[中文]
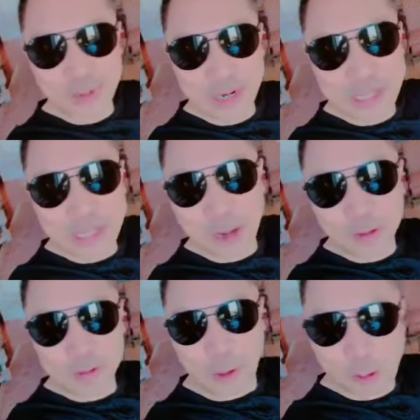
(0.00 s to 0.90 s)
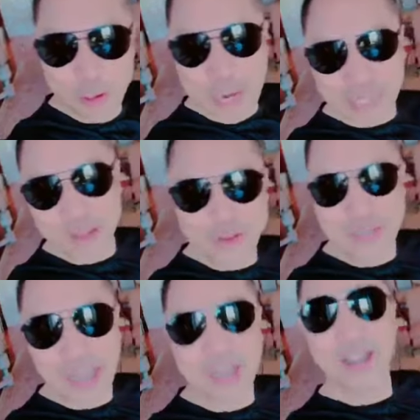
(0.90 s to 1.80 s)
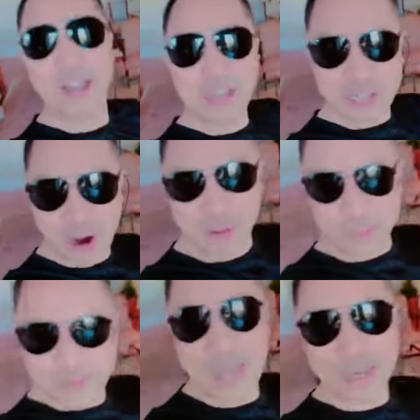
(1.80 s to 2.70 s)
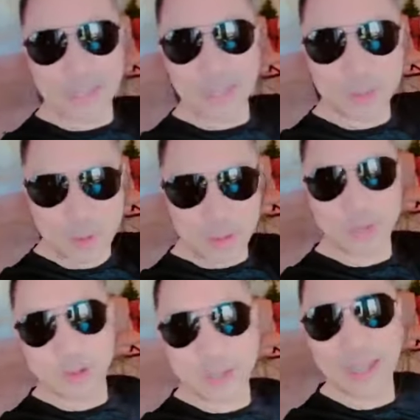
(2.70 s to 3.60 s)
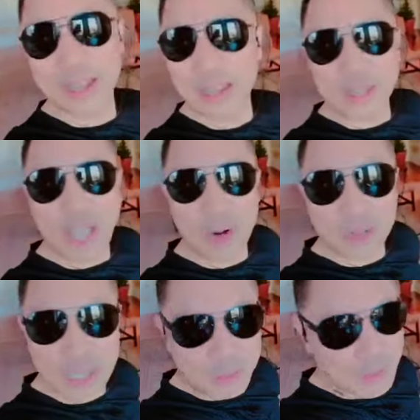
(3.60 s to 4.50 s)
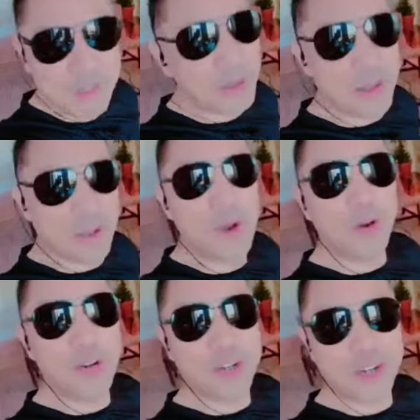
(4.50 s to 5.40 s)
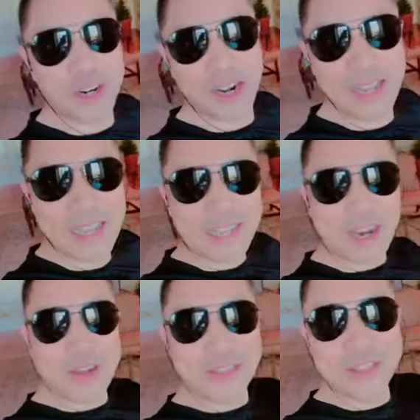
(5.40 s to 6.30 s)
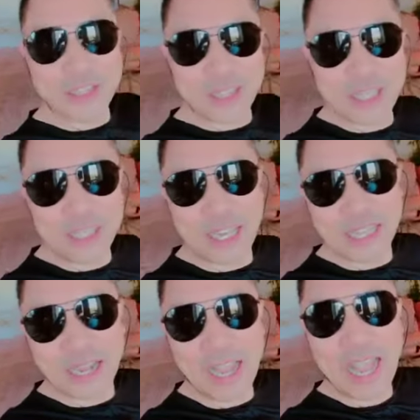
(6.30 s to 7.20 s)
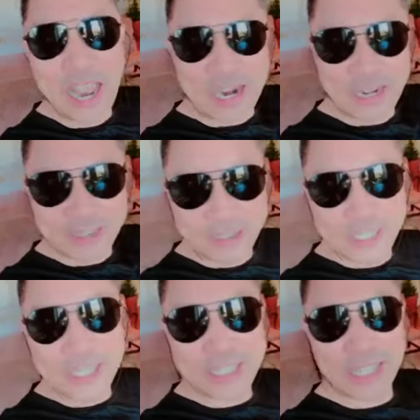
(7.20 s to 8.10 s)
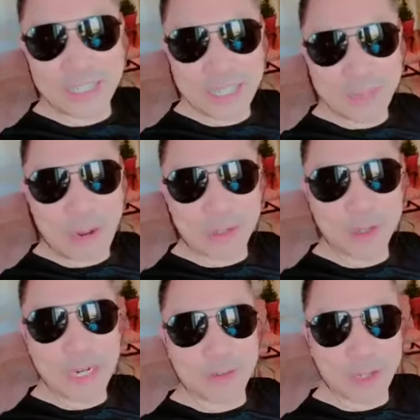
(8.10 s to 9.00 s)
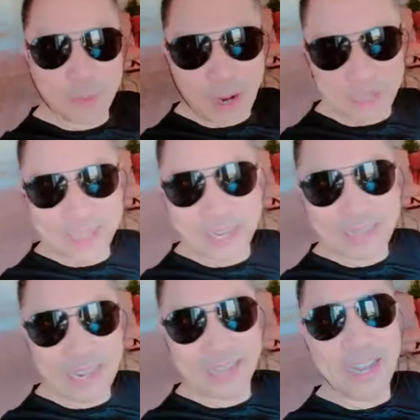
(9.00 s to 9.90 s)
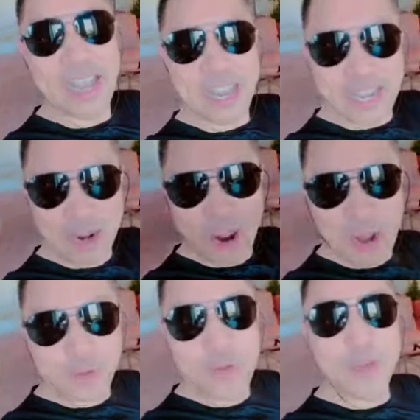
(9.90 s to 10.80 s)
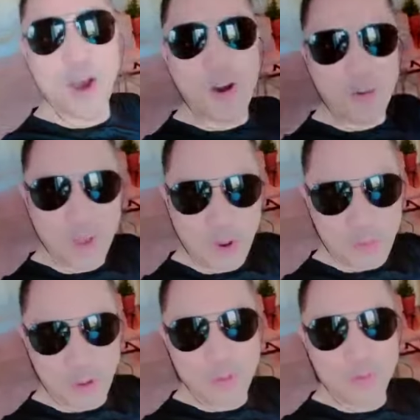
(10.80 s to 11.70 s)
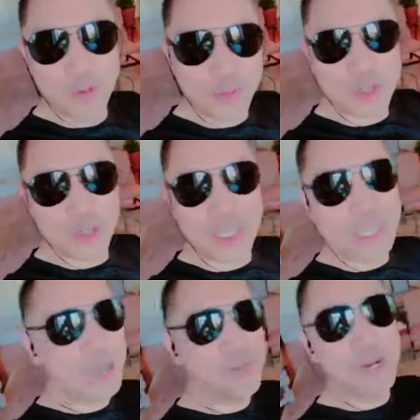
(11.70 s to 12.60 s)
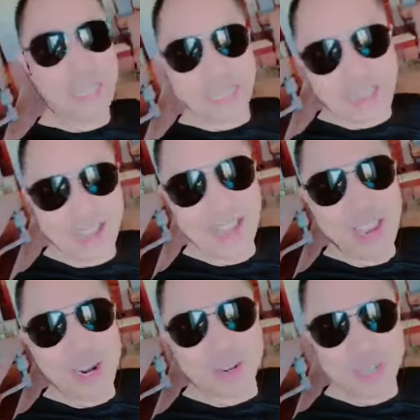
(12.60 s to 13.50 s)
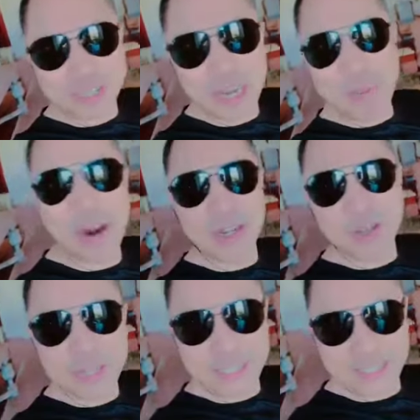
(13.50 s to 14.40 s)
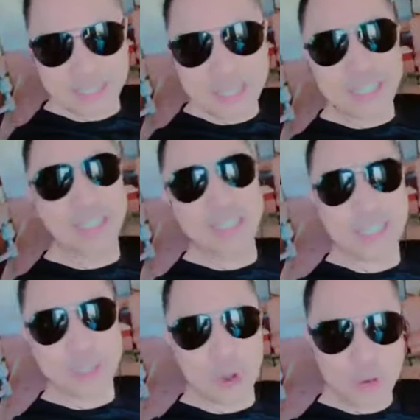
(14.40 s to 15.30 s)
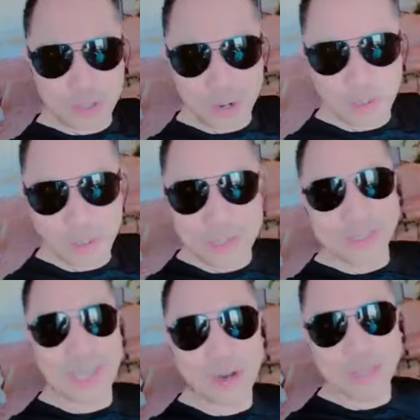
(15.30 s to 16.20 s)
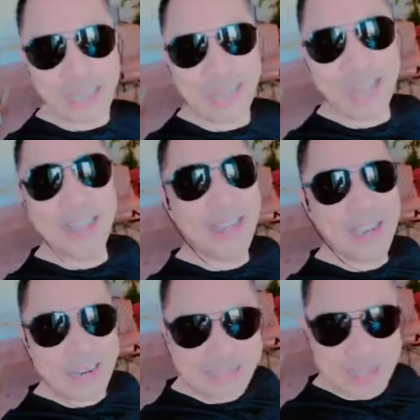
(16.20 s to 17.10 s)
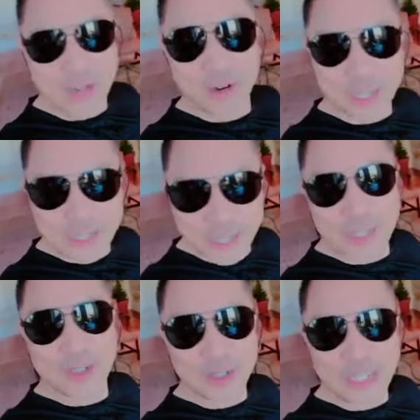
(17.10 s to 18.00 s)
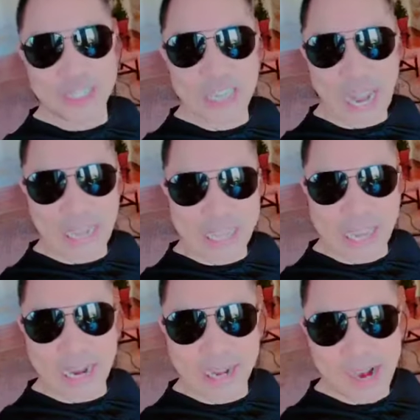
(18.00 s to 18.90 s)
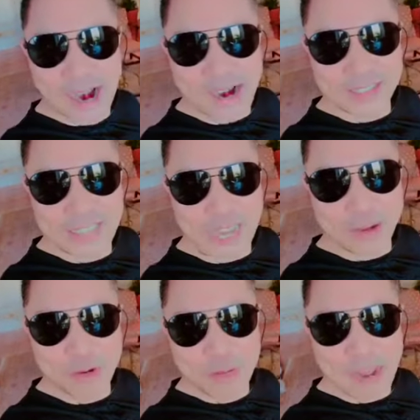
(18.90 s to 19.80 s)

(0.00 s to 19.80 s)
我说你要用同样的语言告诉他，给他弄回去。他说他根本没有律师，他说自己写的，而且自己写的这一百多页全在网上下载的，跟乱伦标回复律师的一模一样。所以这帮人都是一个德行，都是骡子的后代。你说这就是夏夜亮，战友们。